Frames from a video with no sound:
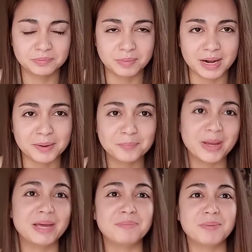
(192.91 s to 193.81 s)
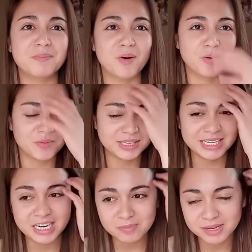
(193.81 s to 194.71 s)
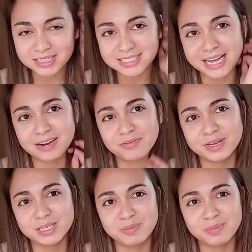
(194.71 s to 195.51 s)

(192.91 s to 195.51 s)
Parang baby po. Hindi naman selfish.